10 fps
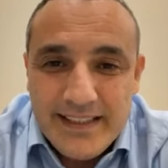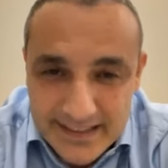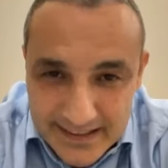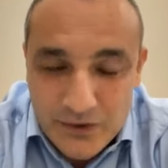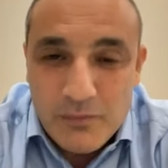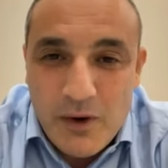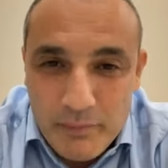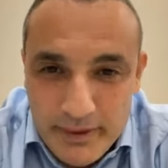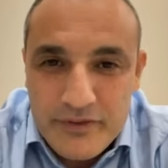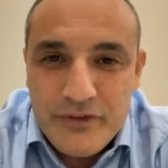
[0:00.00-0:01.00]
Tenta derrubar
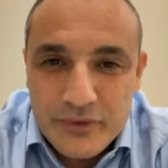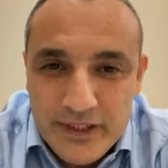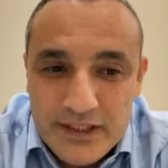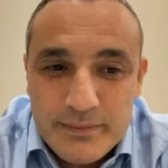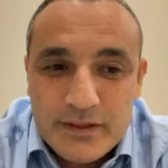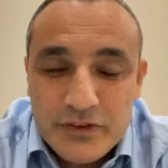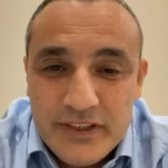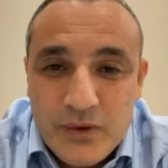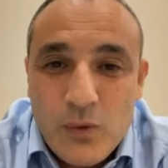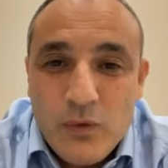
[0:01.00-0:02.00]
um perfil desse para
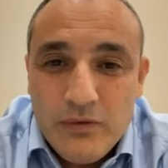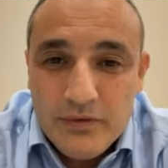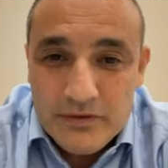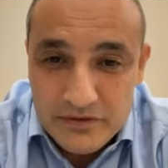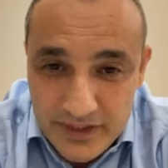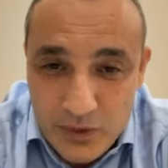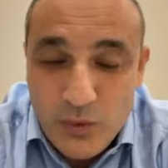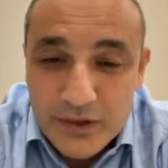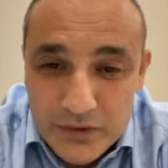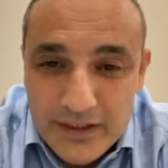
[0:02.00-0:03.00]
você ver
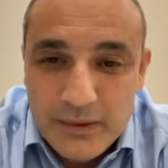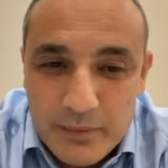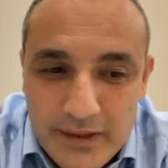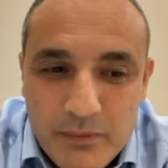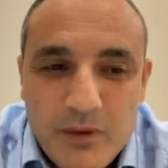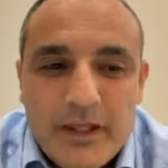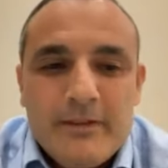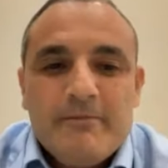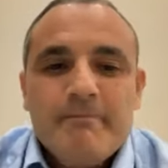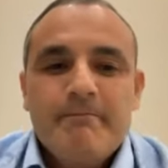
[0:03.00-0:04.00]
quanto tempo
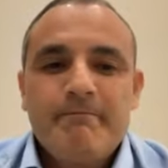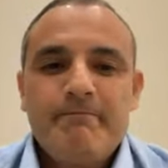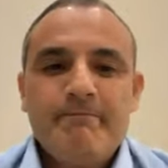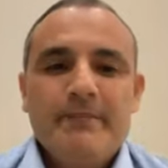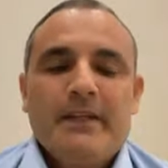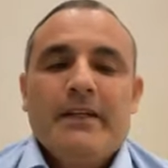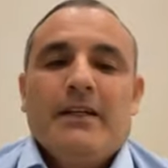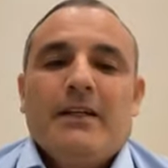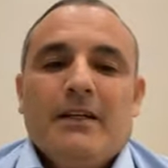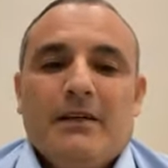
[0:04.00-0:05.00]
demora.
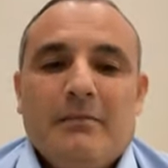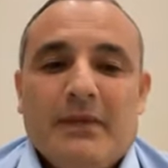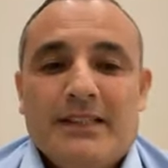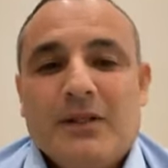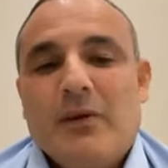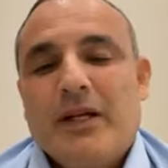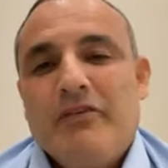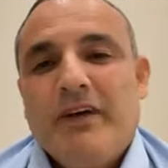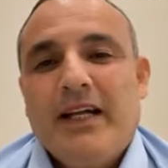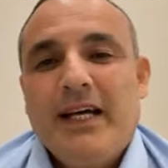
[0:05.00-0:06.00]
Mas agora
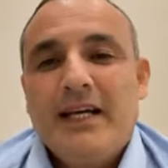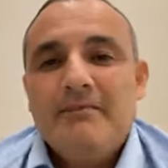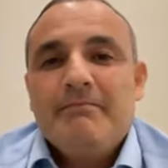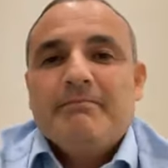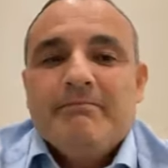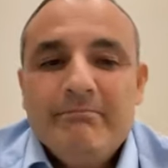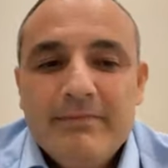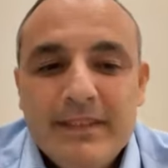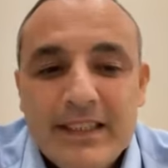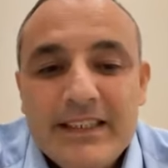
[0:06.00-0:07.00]
falar
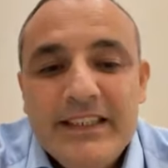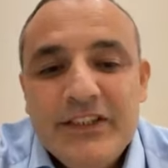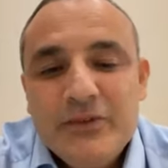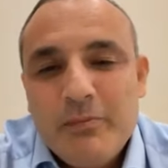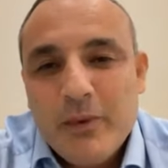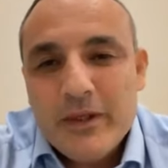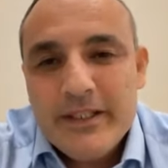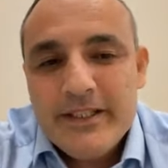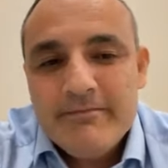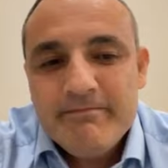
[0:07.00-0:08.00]
a gente não
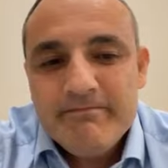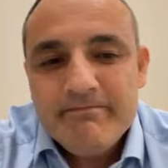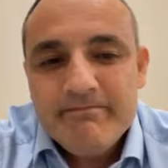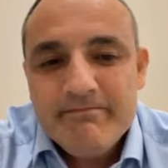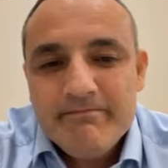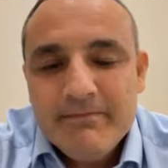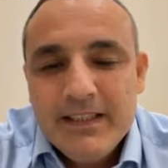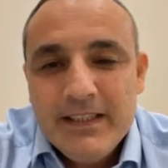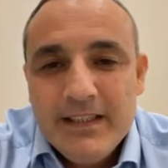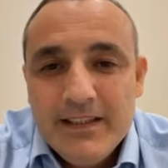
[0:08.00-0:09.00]
pode.
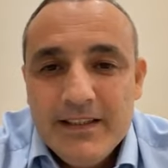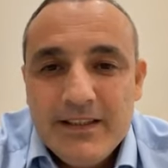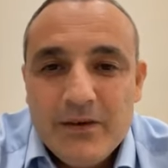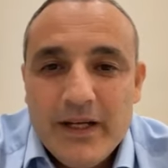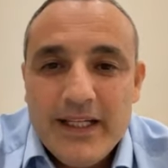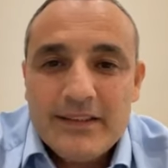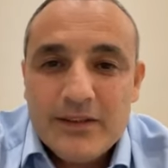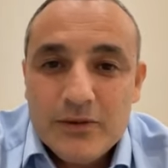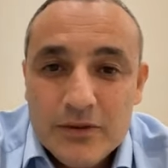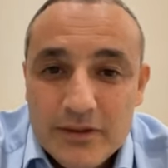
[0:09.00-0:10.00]
Então
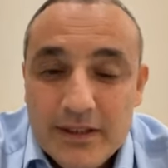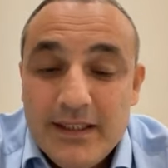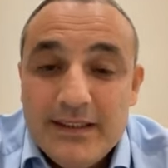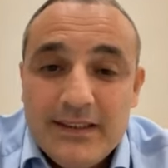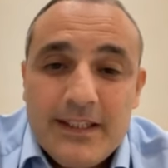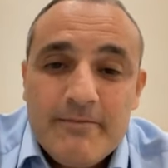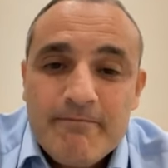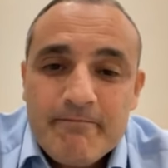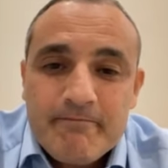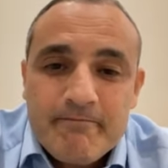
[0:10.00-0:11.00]
resta-nos rezar.
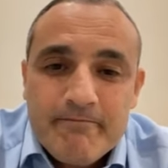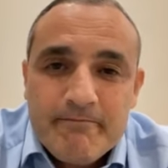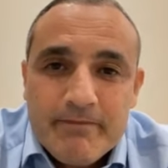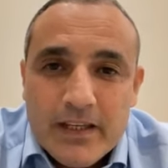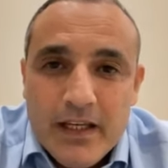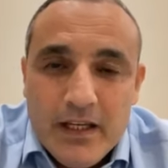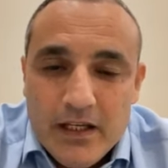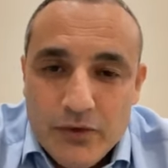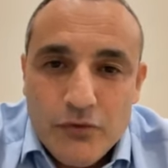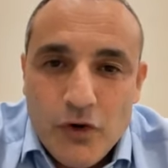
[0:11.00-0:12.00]

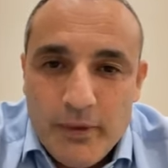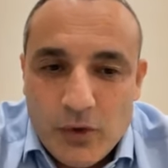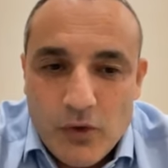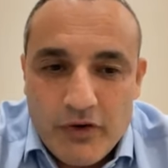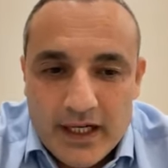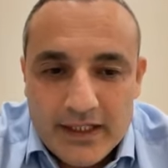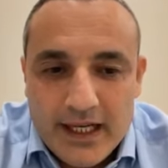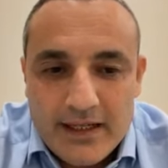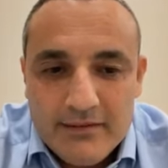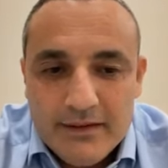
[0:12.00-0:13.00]
Eu não vou me
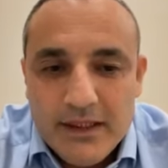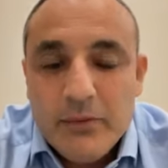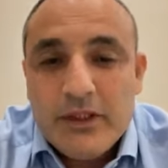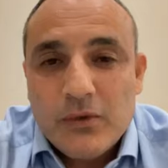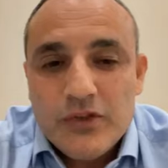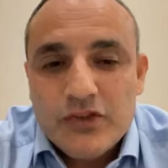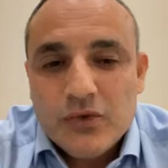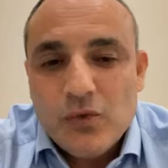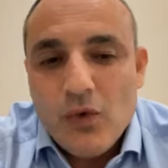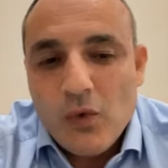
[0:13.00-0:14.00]
acovardar, tem muita coisa que
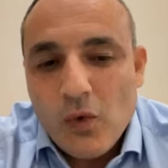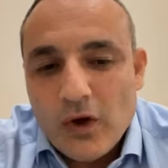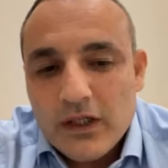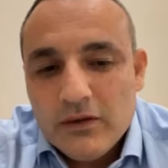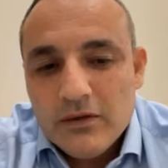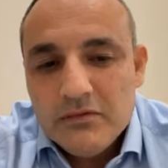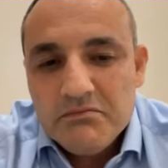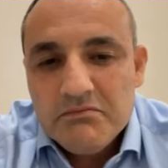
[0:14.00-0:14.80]
eu não concordo.